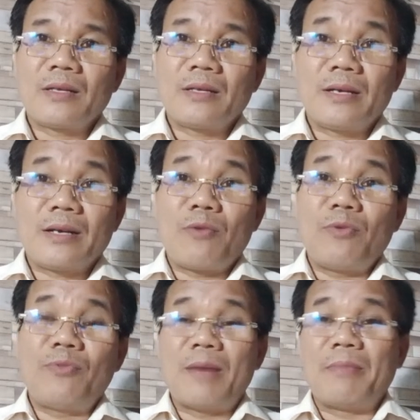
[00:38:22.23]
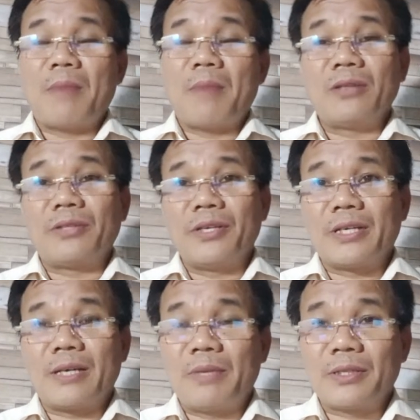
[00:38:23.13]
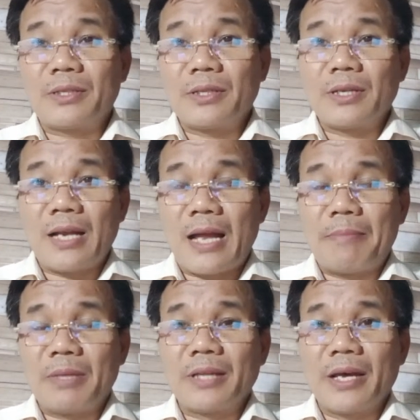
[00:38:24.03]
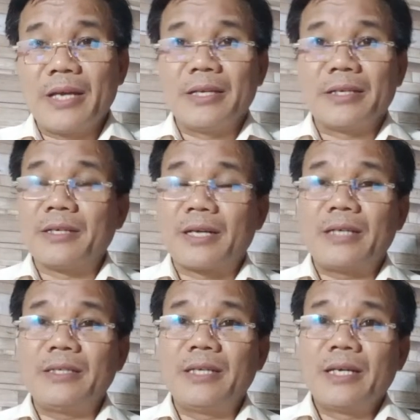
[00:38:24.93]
Đâu có phải mình bỏ tiền ra mình là mình thể hiện được cái